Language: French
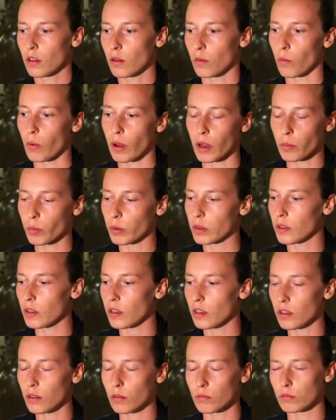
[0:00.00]
On m'a
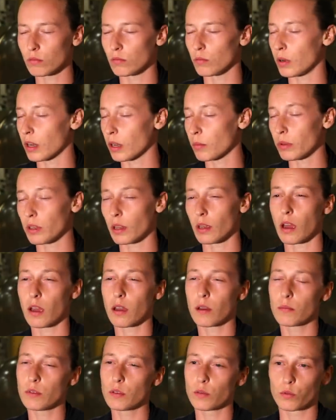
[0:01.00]
répété, on m'a répété
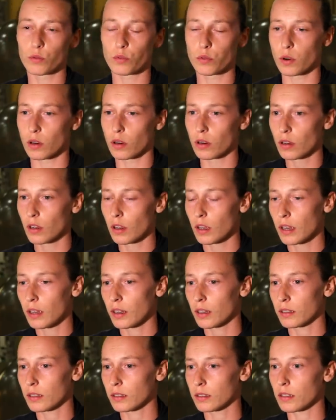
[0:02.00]
un million de fois,
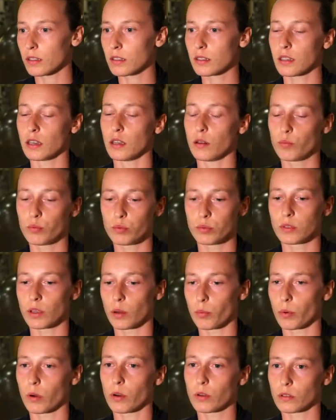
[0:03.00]
qu'est-ce qui est le plus
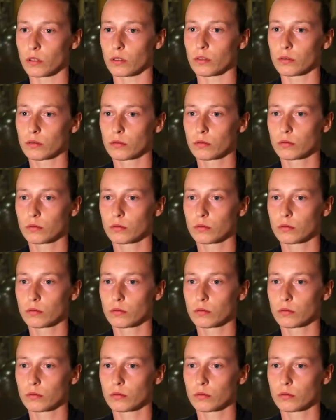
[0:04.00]
important